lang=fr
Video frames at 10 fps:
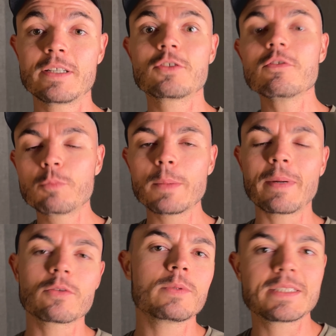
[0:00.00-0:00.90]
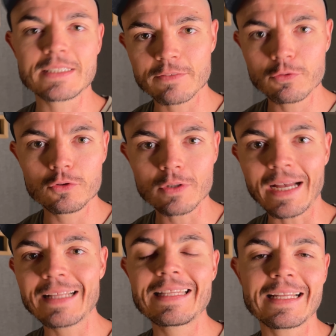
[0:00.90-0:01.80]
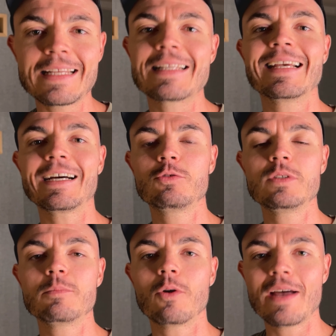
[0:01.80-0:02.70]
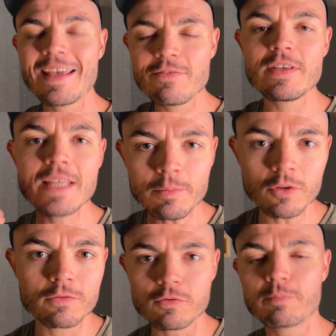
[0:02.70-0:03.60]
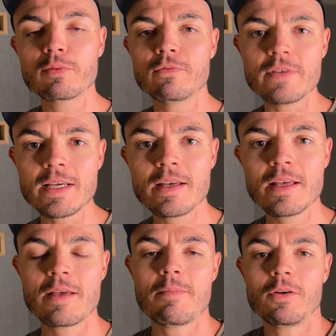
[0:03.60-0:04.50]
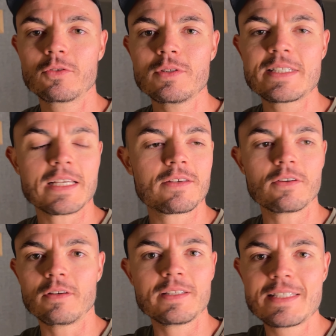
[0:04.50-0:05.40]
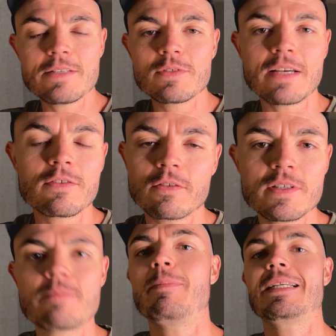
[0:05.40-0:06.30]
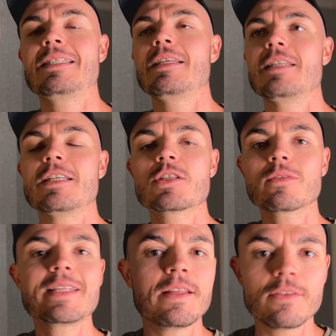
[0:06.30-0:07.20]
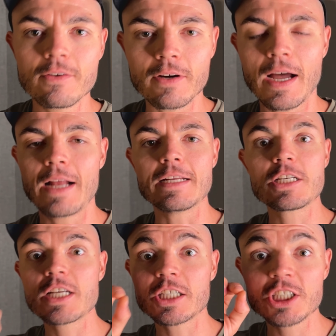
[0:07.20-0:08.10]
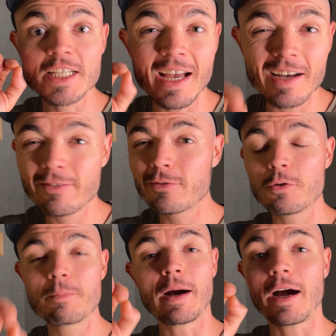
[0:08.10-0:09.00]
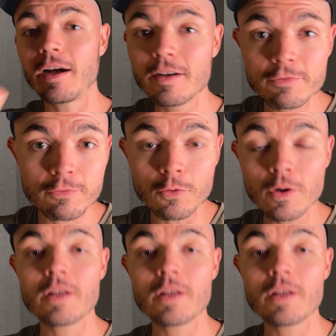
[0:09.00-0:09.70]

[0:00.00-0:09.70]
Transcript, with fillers: est-ce que vous pouvez pas trouver ces infos sur internet gratuitement Évidemment que vous pouvez. Mais le truc, c'est que si vous avez envie de passer des centaines d'heures à aller chercher info par info,